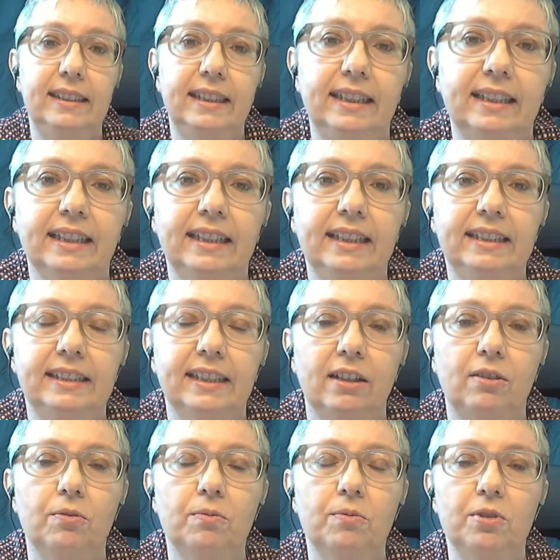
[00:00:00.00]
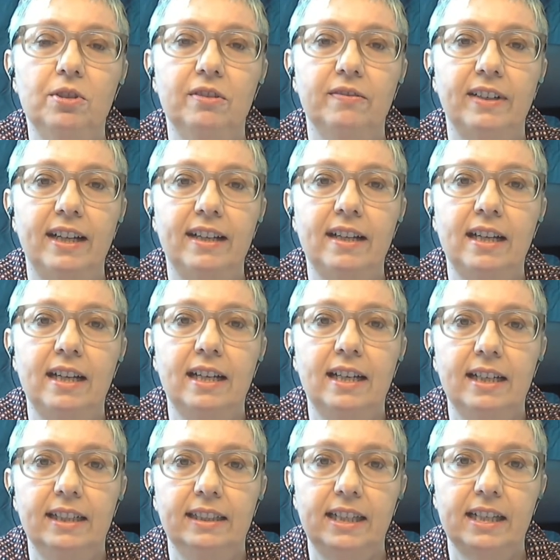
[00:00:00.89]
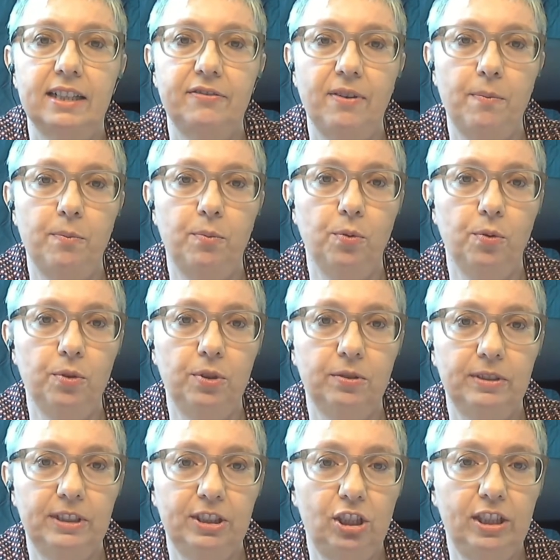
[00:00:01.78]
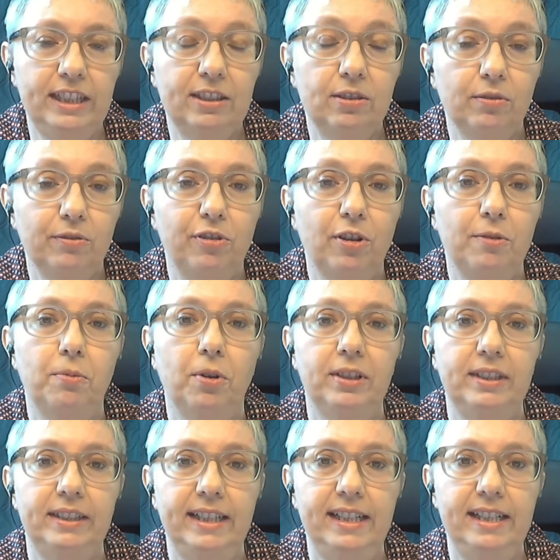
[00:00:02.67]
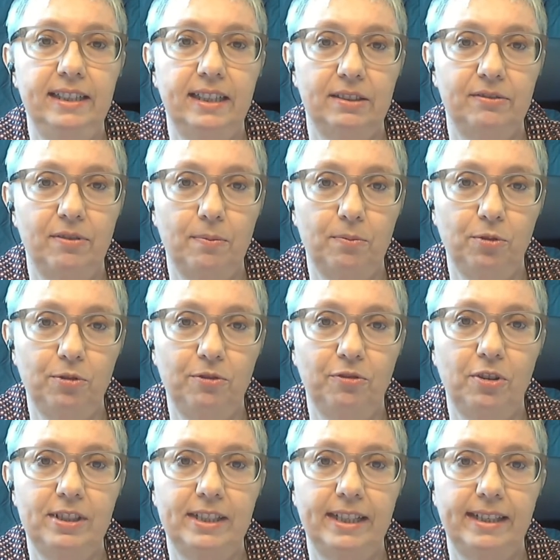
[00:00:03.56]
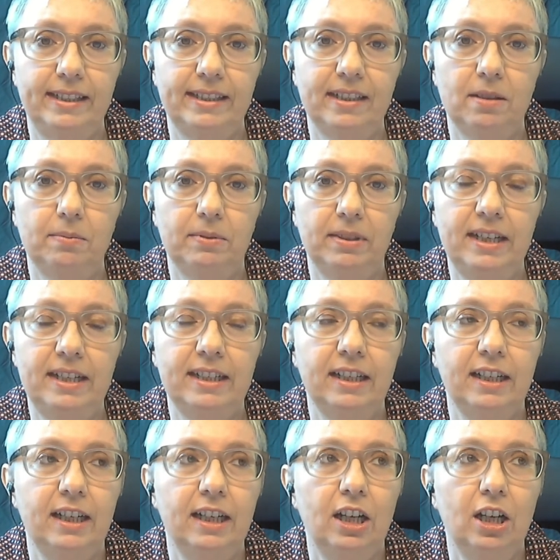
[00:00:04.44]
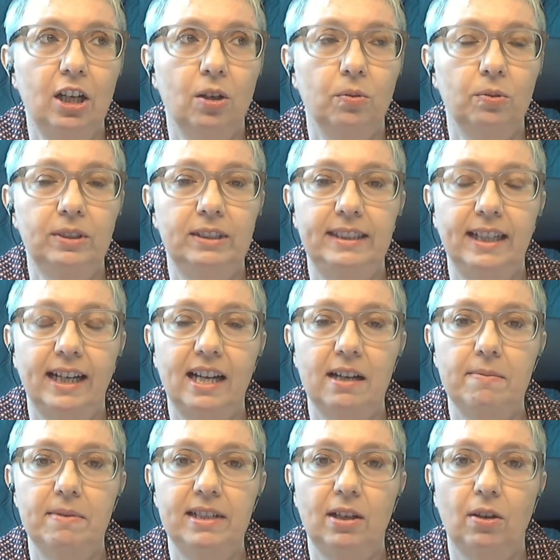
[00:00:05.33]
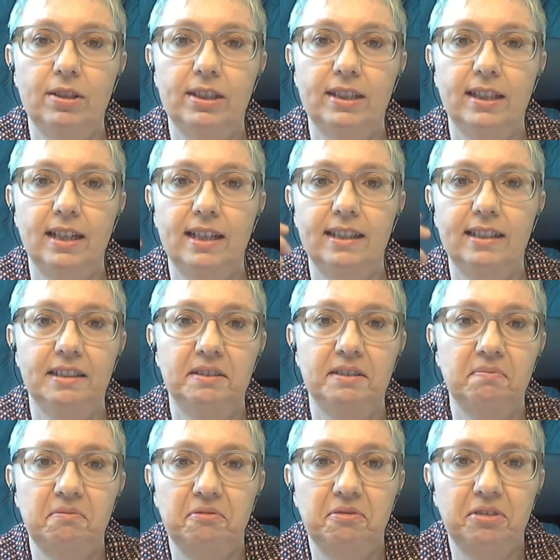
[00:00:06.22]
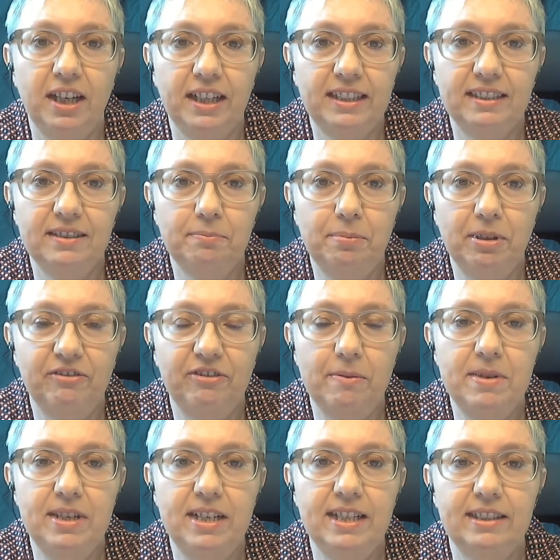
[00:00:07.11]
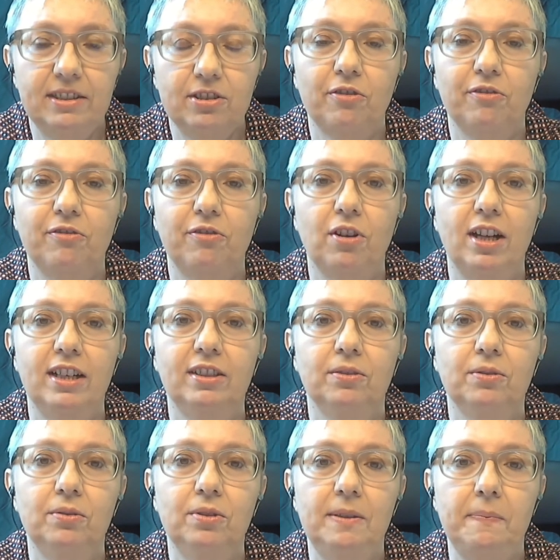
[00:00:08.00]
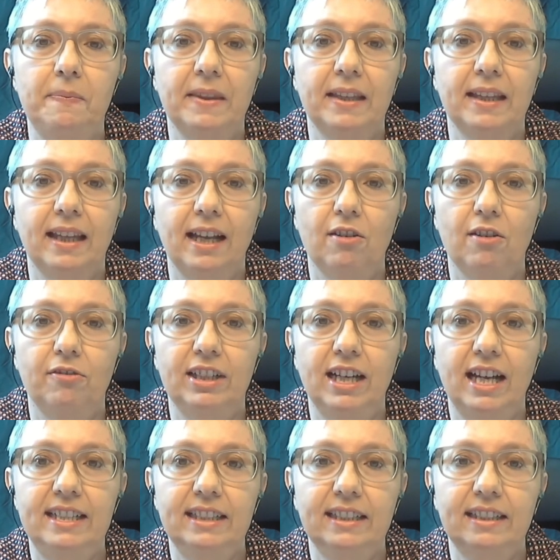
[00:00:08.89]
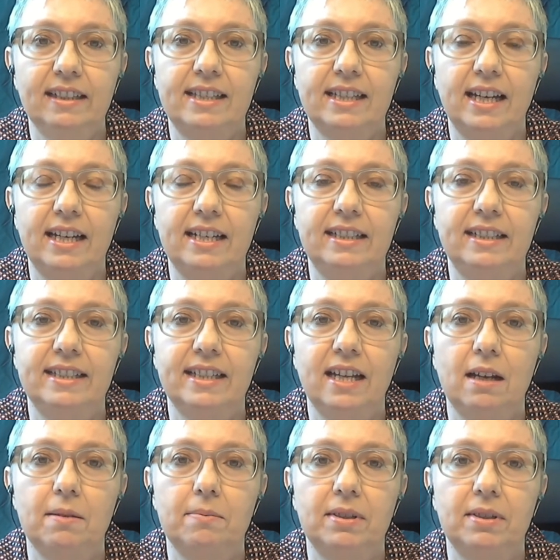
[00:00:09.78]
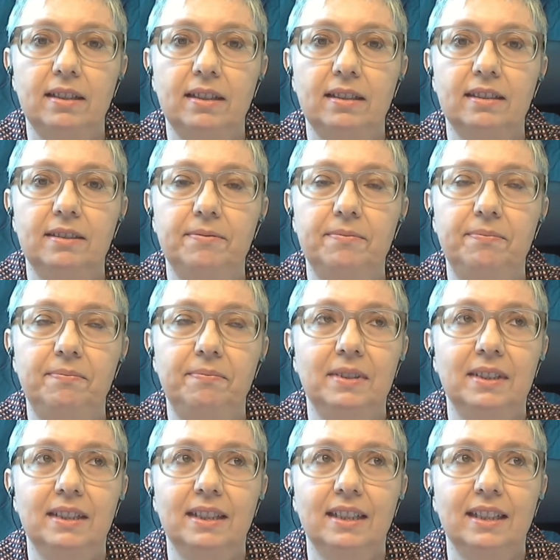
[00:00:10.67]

Dekret der Kommune war das Verbot, die Schließung von Bordellen, das Verbot von Sexarbeit. Und da kann man auch sagen, vielleicht eine feministische Forderung. Auf der anderen Seite ist aber ähm,